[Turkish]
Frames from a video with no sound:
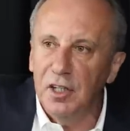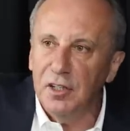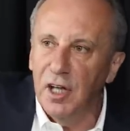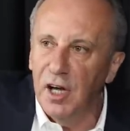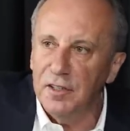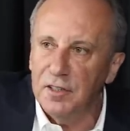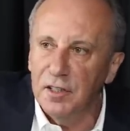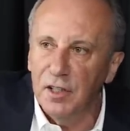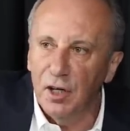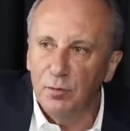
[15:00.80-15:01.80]
ikna
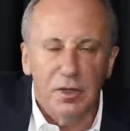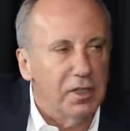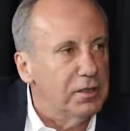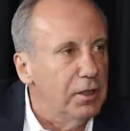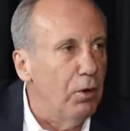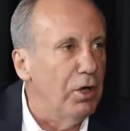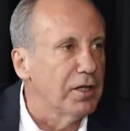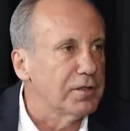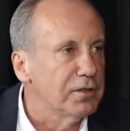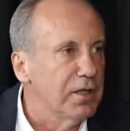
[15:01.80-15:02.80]
etsinler milleti, oy
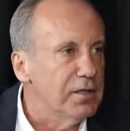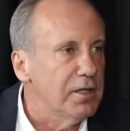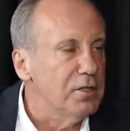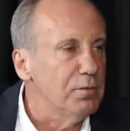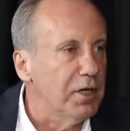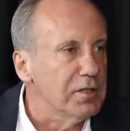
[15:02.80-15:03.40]
alsınlar, seçimi